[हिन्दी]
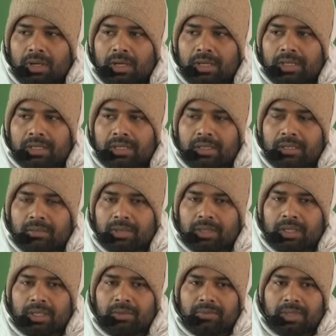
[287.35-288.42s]
अक्षण
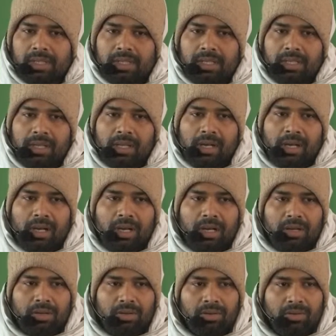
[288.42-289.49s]
बताम यानी
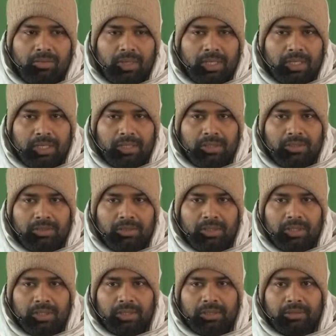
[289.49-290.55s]
आँखों वाले जो
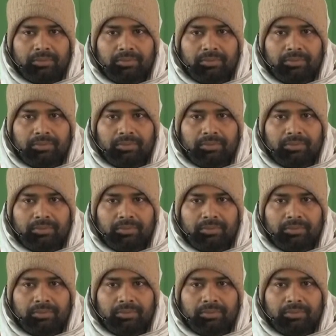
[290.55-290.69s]
हैं